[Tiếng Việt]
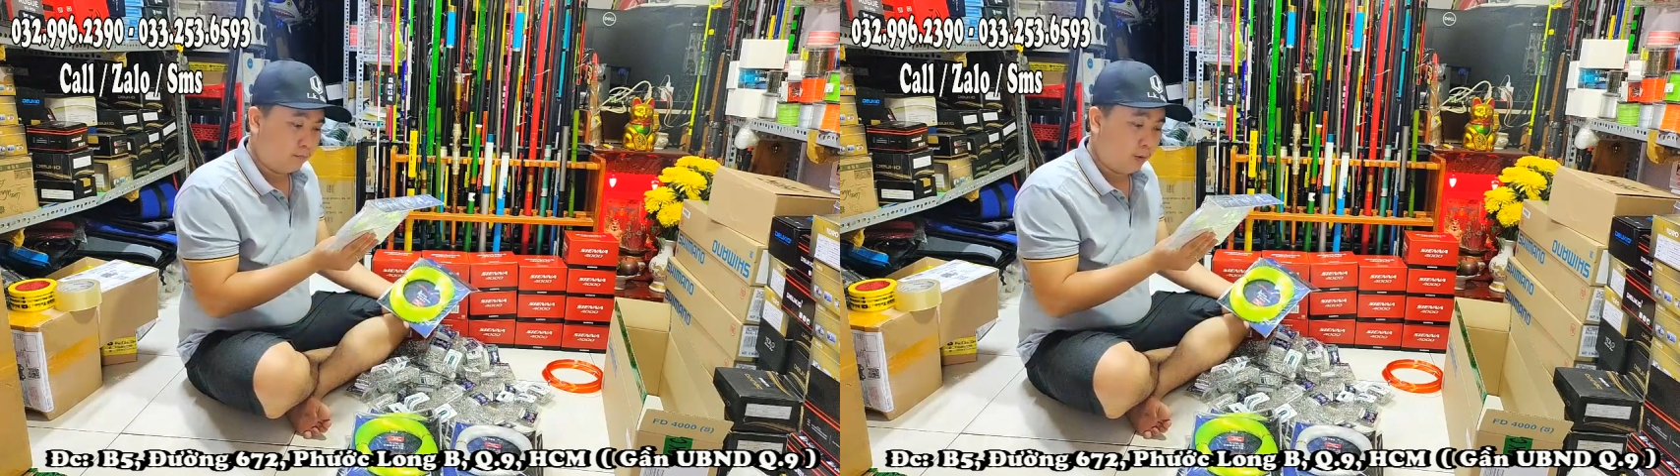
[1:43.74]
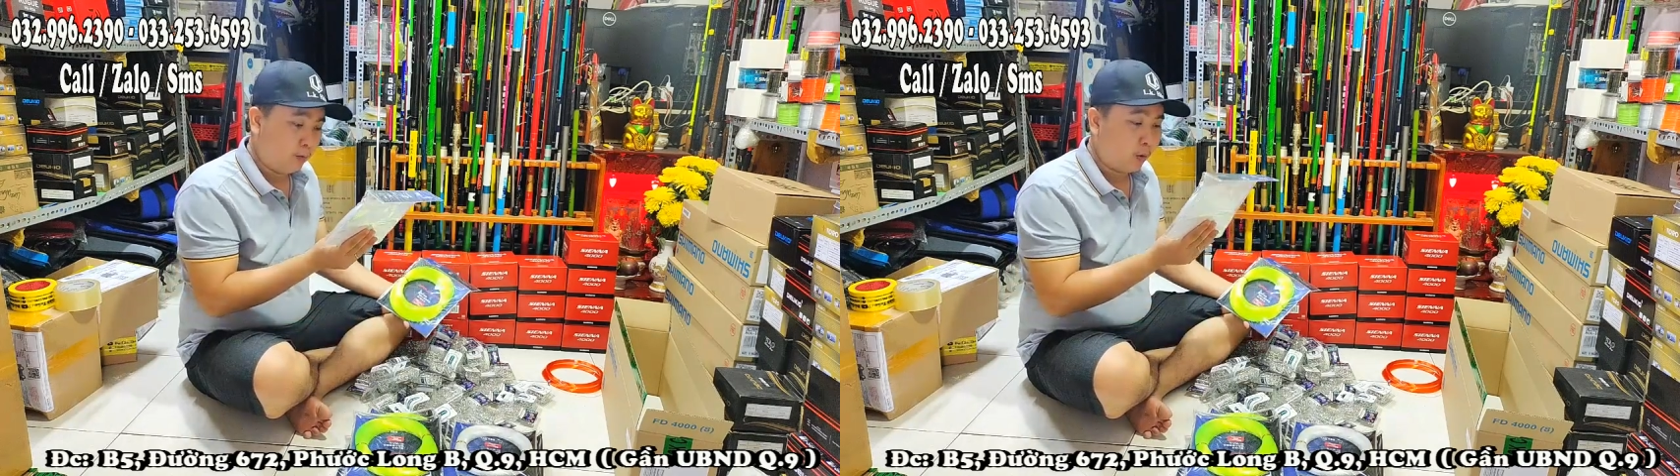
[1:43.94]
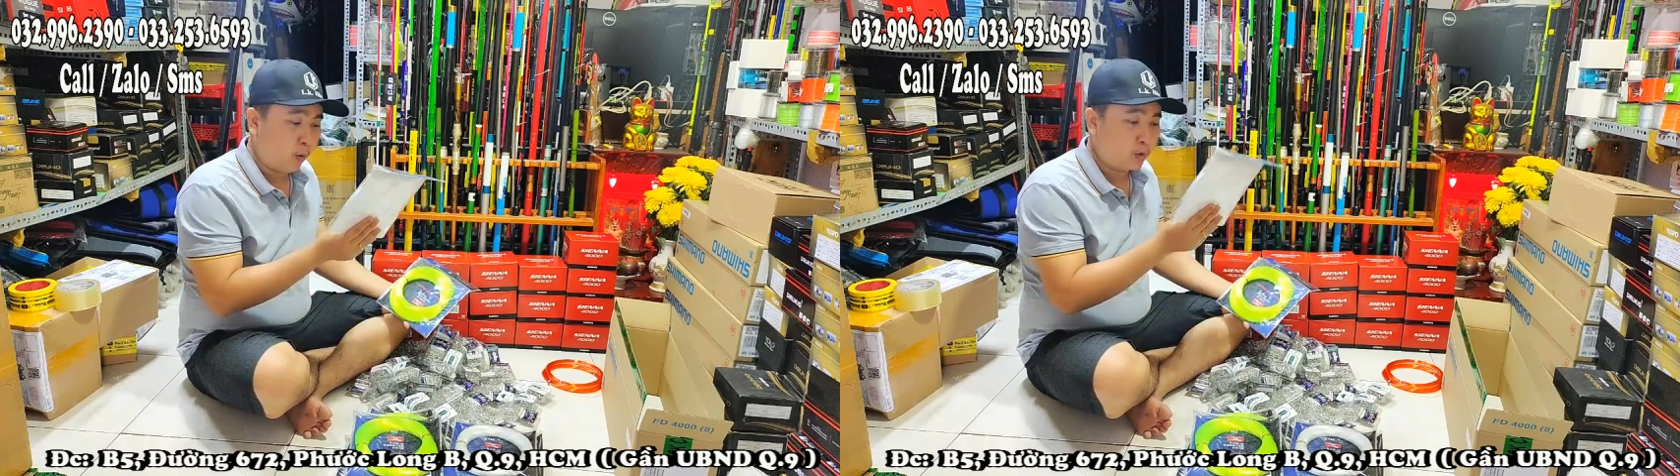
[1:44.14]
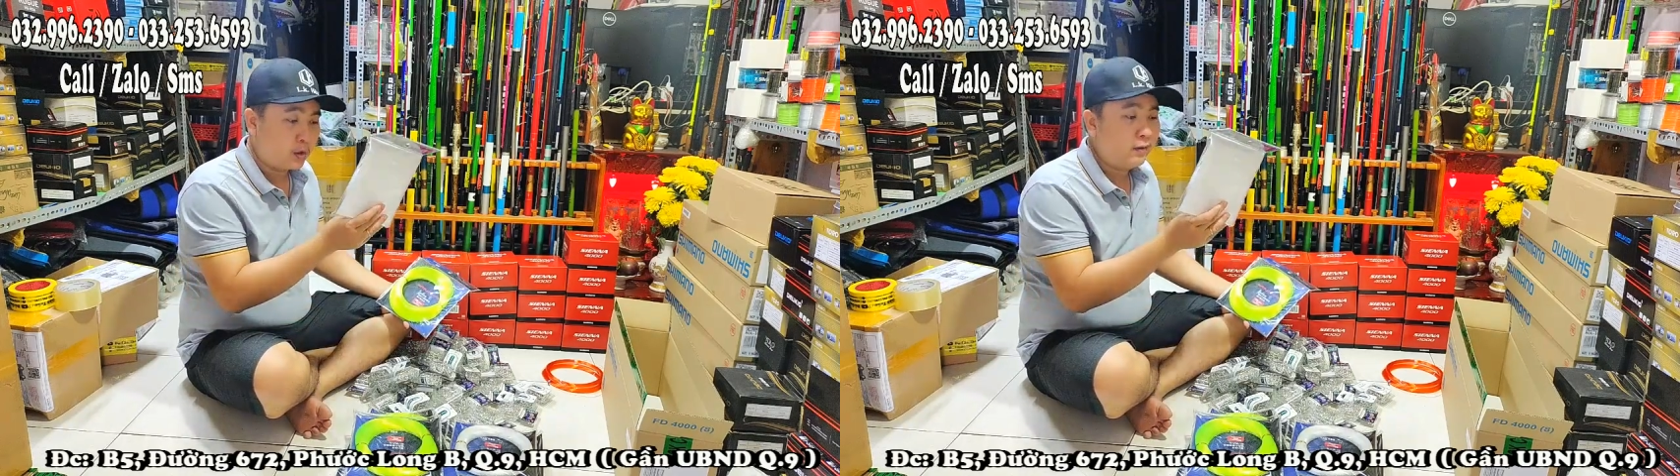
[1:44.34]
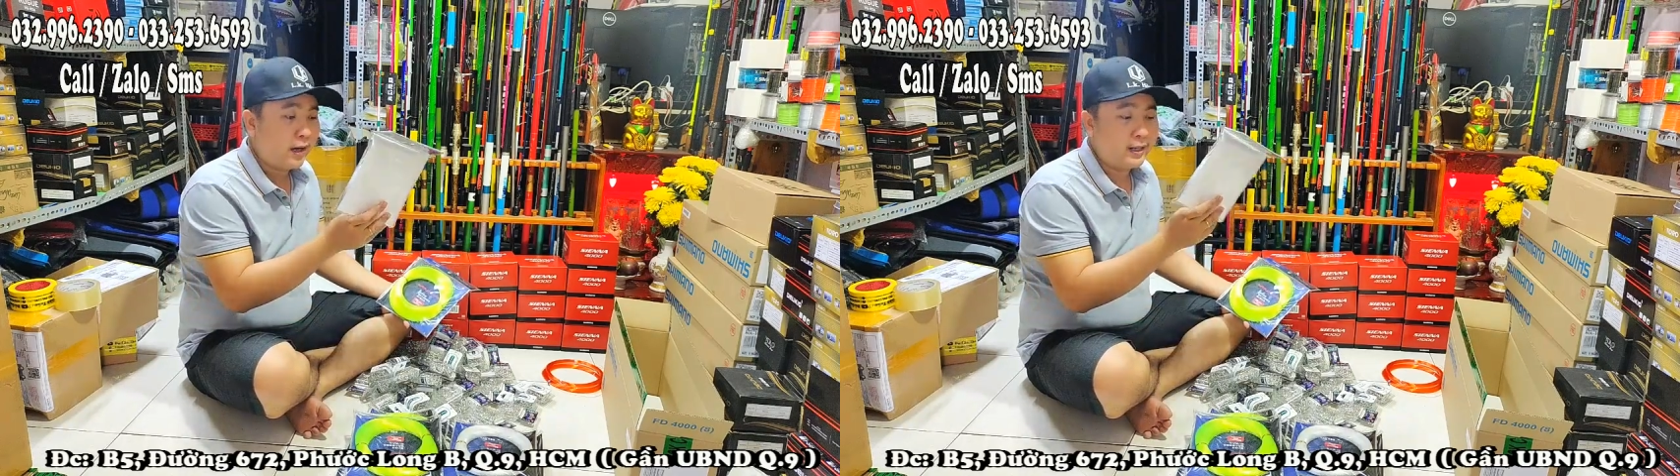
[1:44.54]
một cuộn
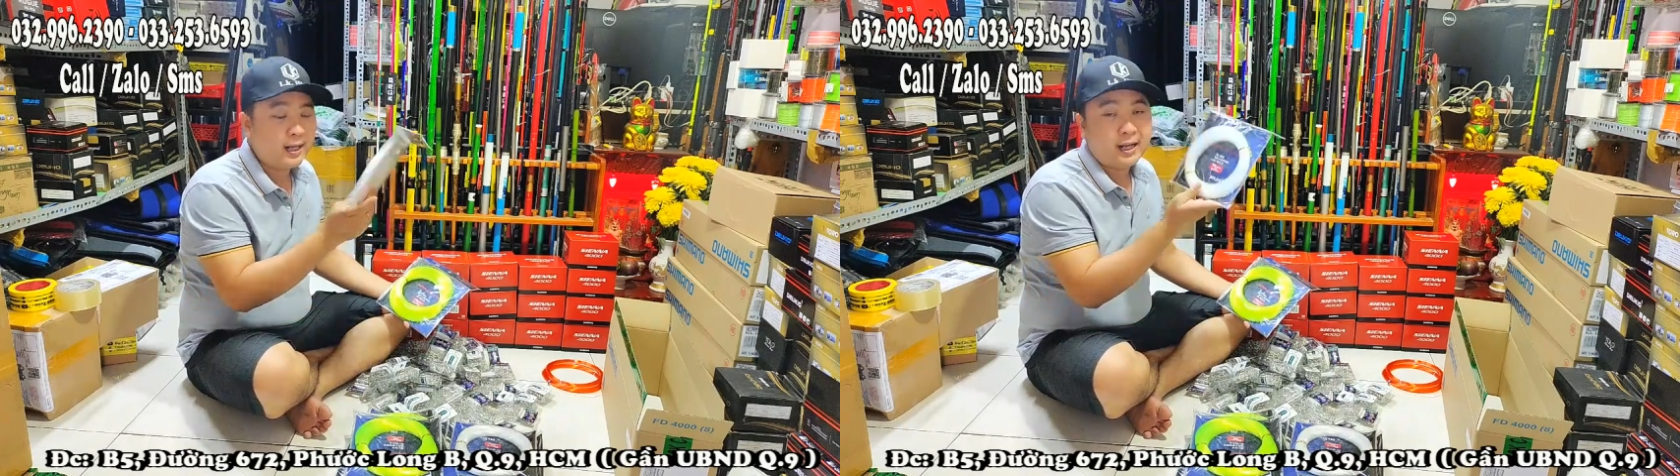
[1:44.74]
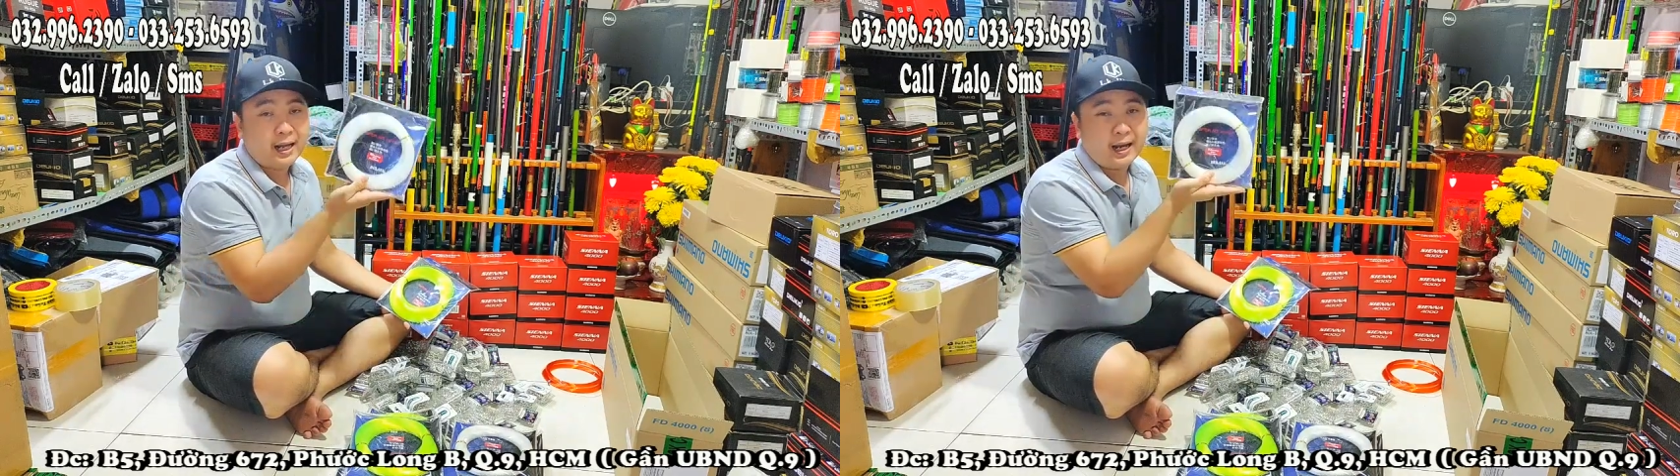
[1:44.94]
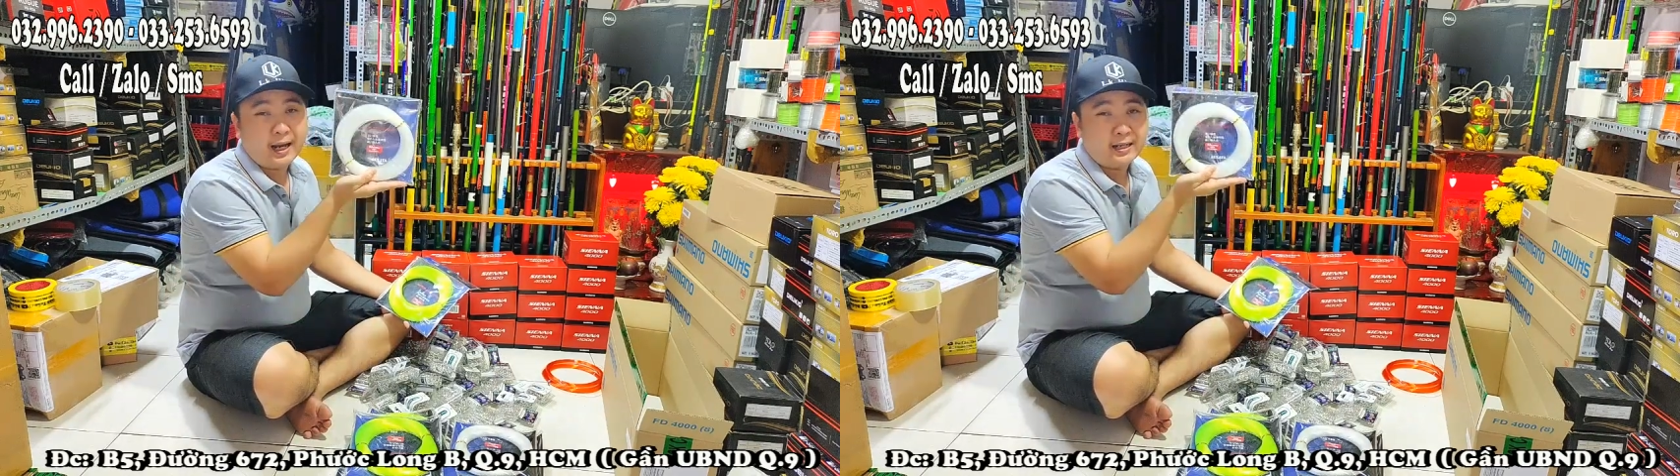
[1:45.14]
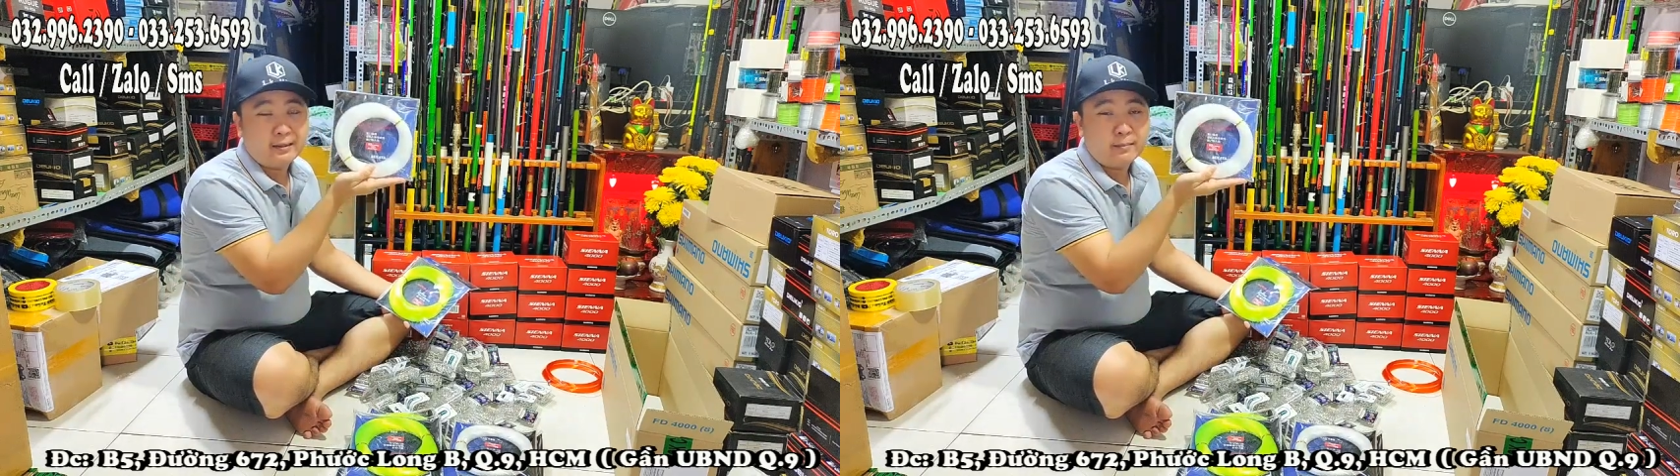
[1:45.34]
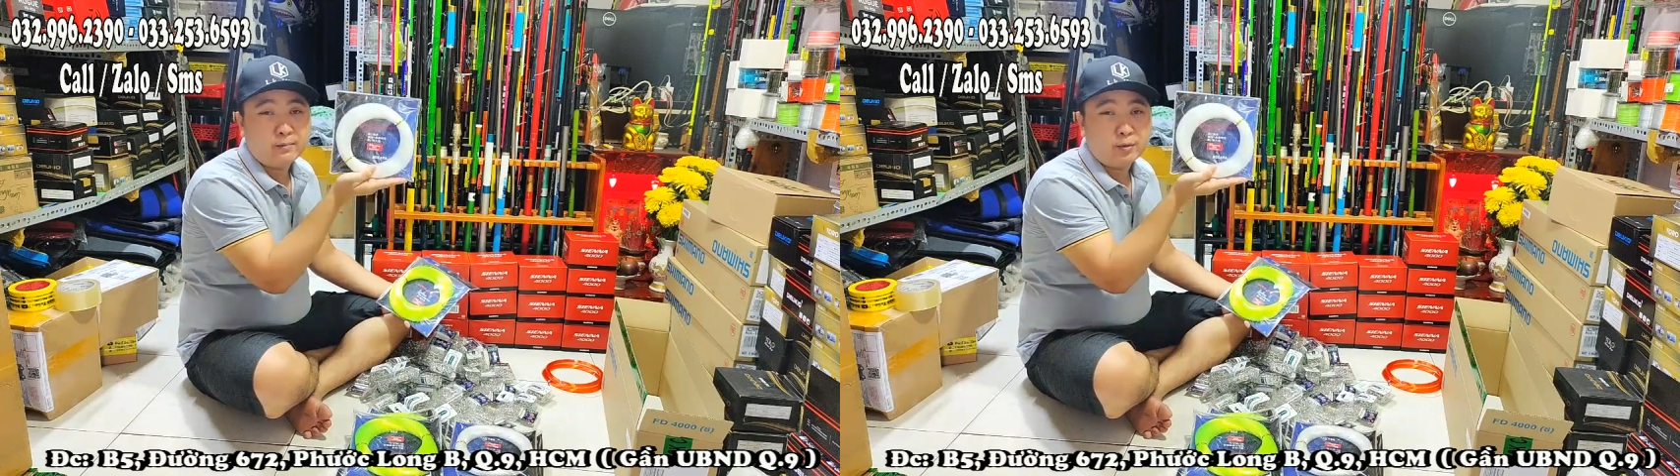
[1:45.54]
như vậy á, là
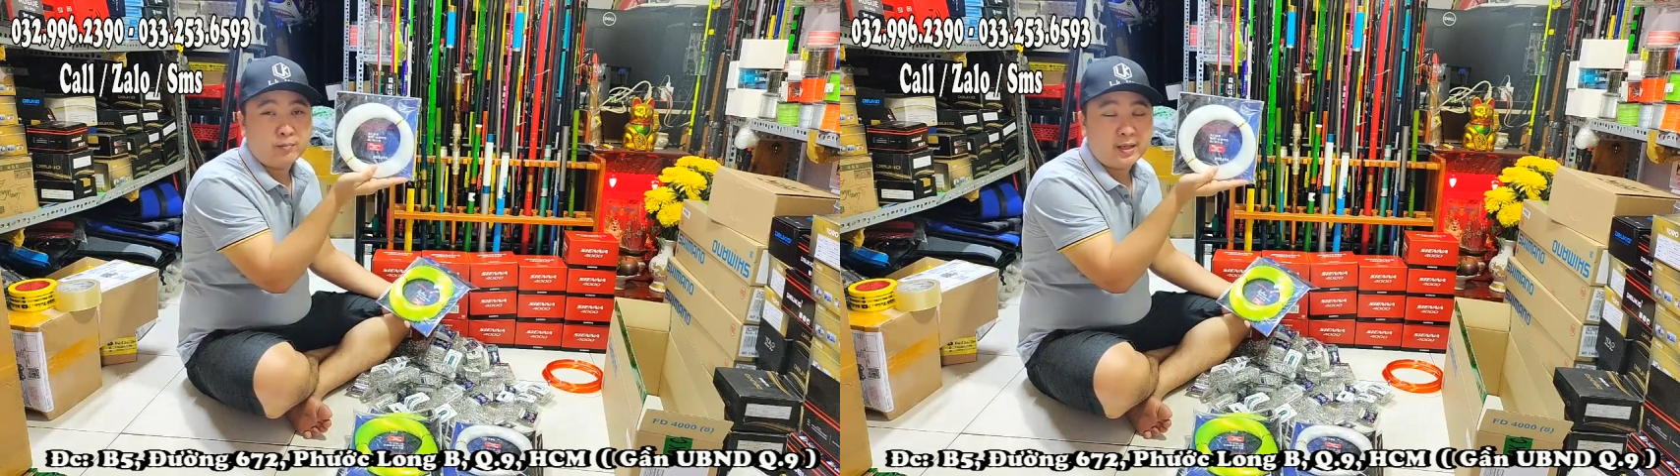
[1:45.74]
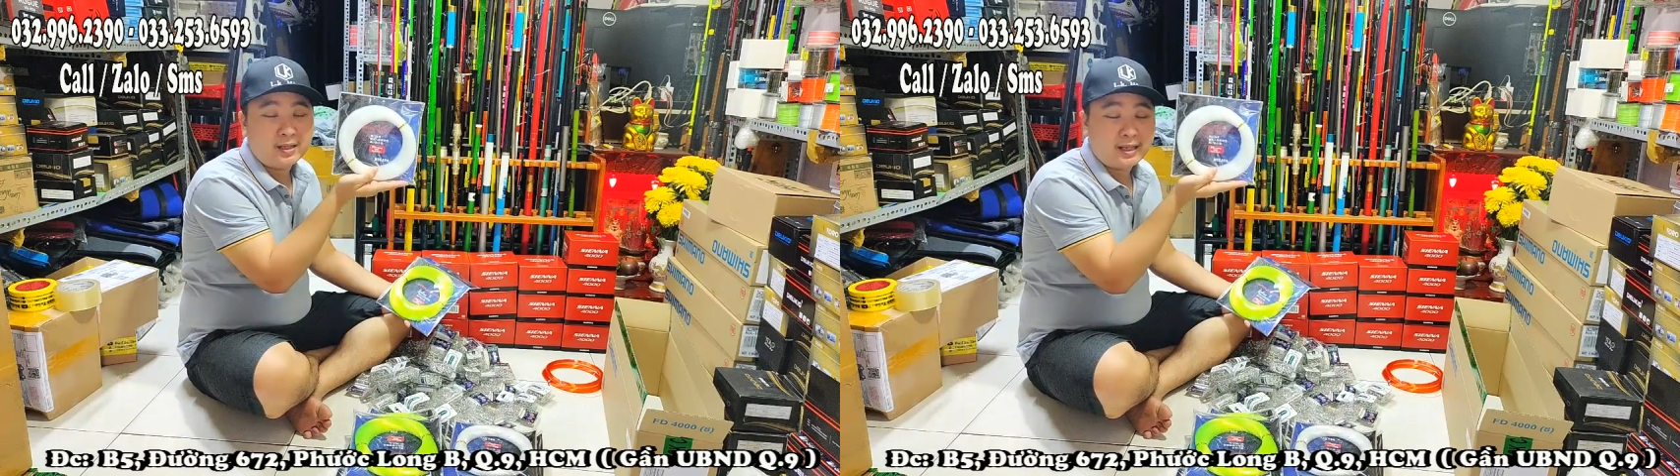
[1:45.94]
250 mét